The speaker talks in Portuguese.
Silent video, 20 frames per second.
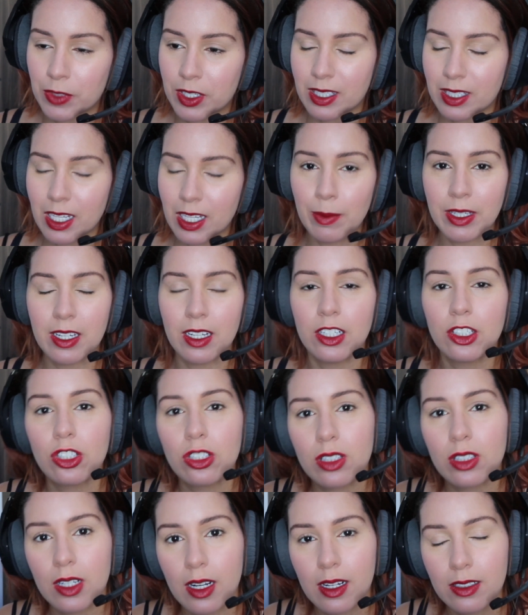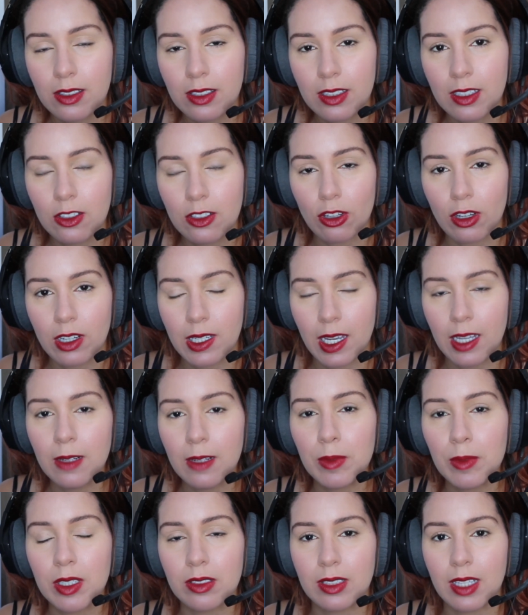Sabe aqueles trailers que só
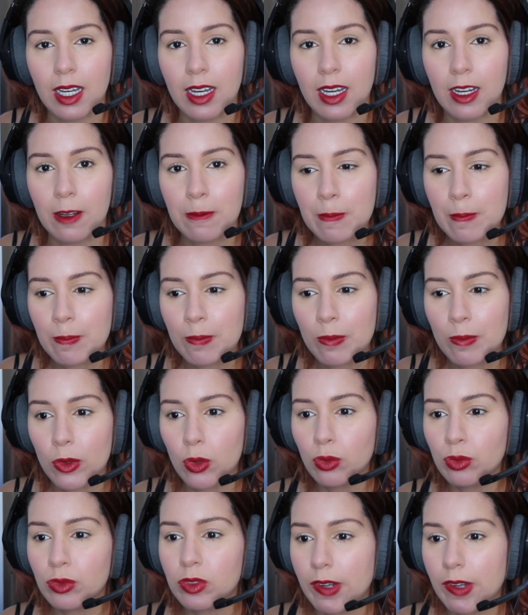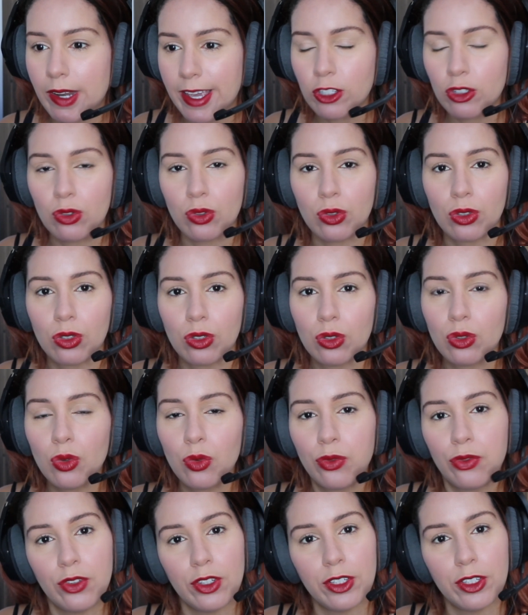querem mandar um trecho
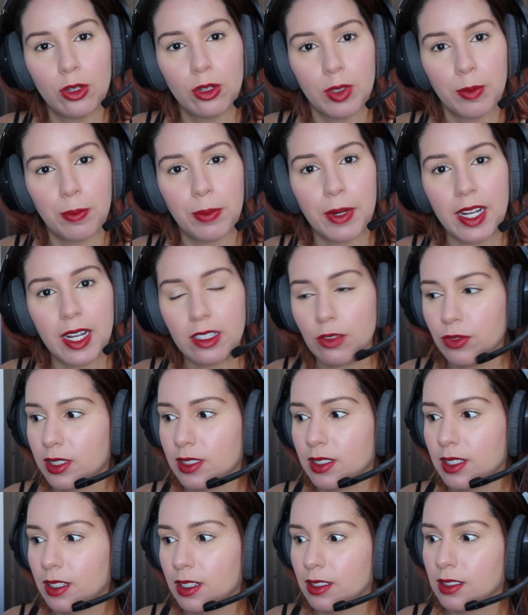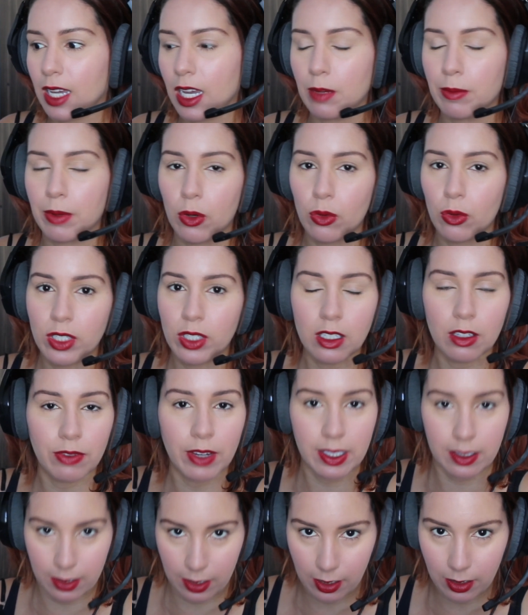do filme para que você saiba o que, que
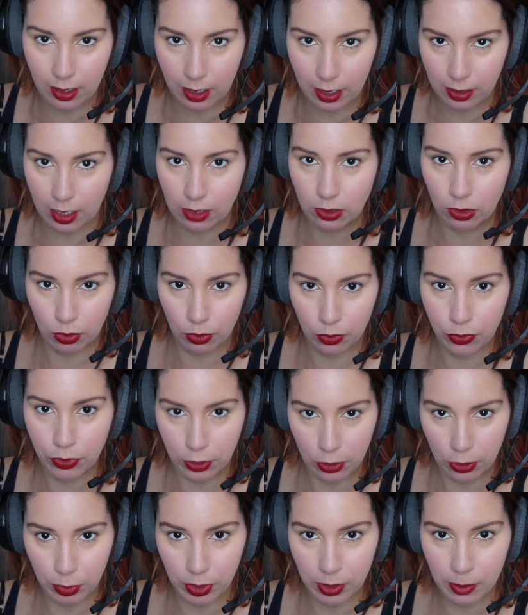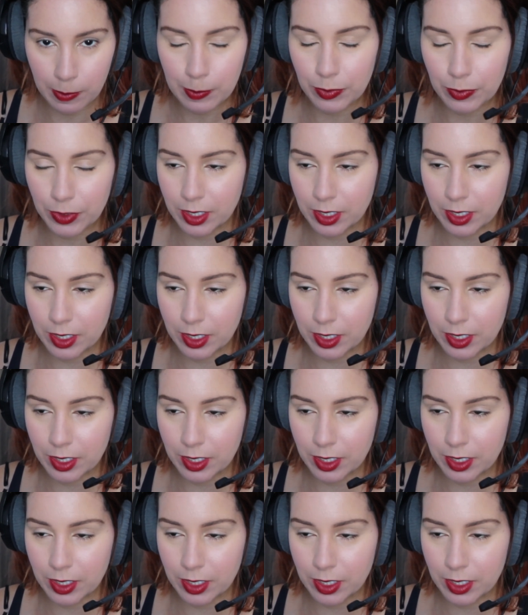vai ser tratado no filme?